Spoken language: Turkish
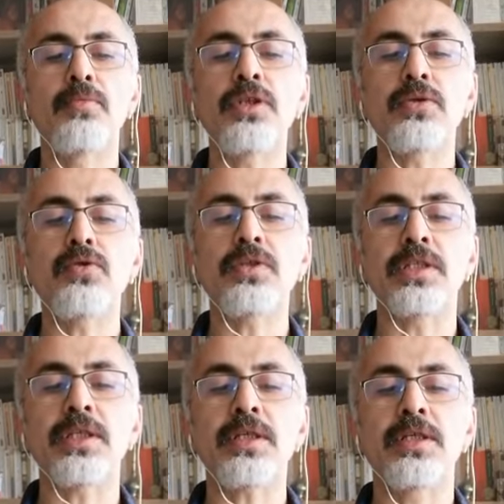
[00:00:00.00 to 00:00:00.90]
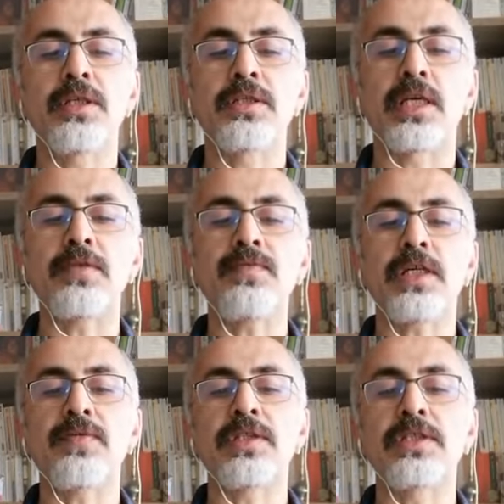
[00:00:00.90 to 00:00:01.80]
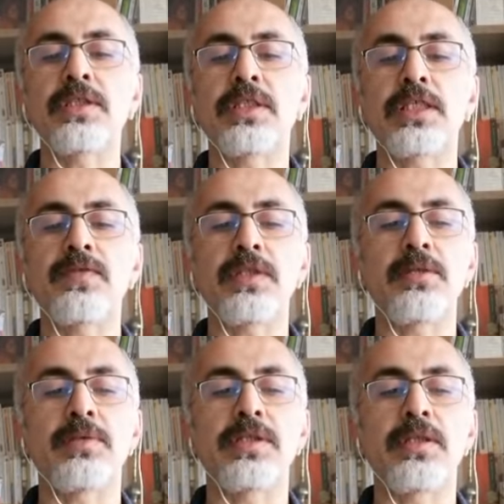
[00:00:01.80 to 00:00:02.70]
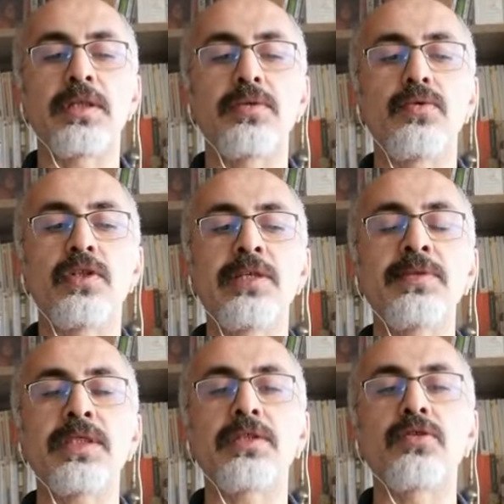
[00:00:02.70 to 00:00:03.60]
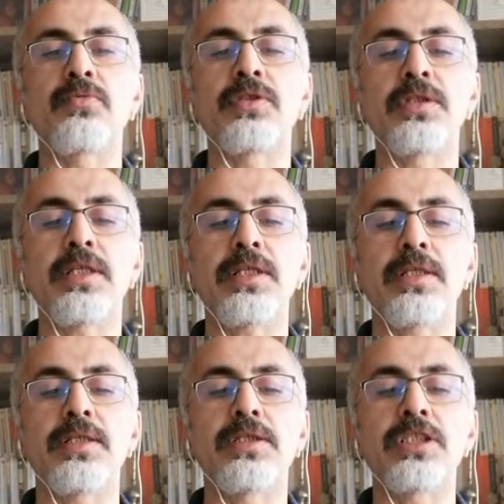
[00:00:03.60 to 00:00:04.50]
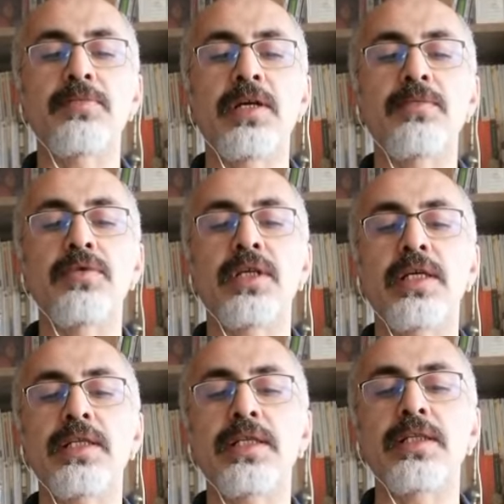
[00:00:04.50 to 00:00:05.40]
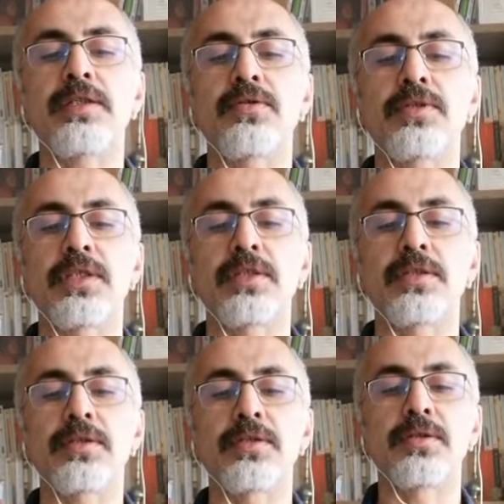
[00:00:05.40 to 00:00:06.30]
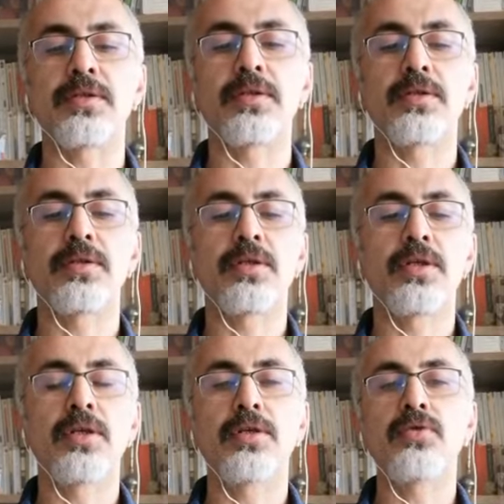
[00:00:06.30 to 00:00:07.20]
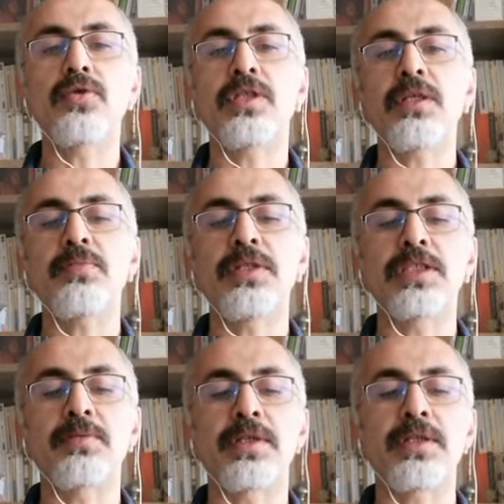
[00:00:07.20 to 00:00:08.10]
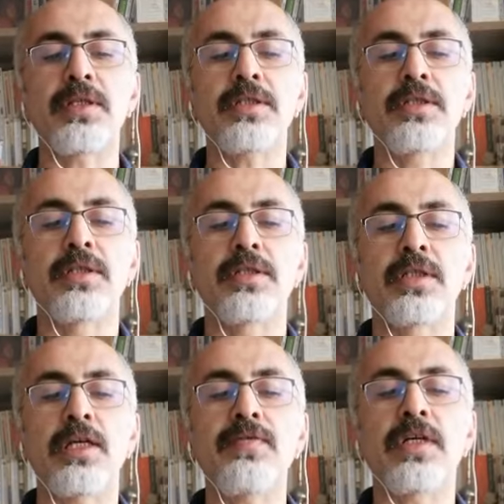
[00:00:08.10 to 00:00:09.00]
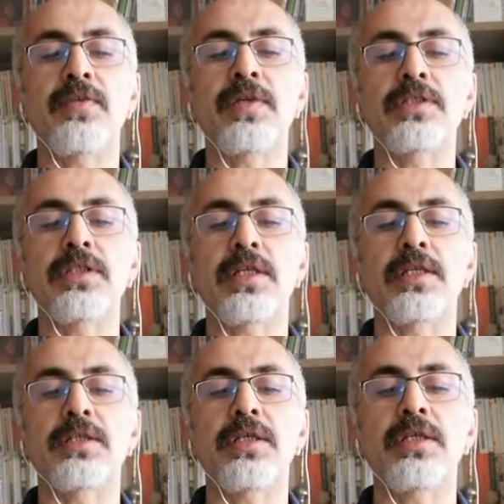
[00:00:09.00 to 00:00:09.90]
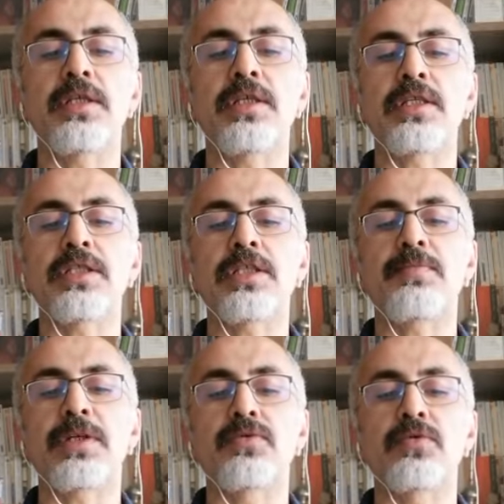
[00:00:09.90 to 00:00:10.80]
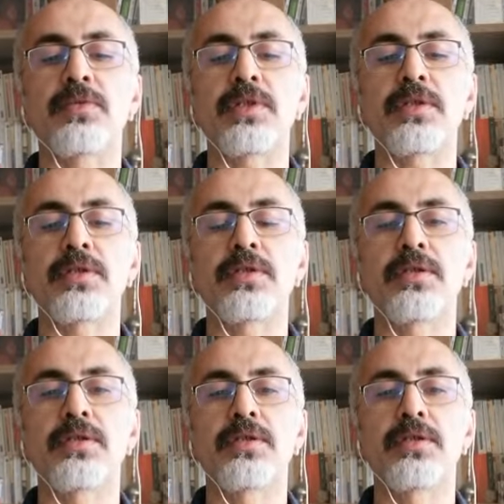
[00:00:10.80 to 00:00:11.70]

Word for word: Bu da Türkiye'de tarım ve hayvancılığın tasfiye edilmesiyle ülkemiz ekonomisinin nedeniyle dışa bağımlı hale geldiğini gösterdi. Türkiye bir zamanlar tarım ve hayvancılık alanında ihracat yapar durumdaydı.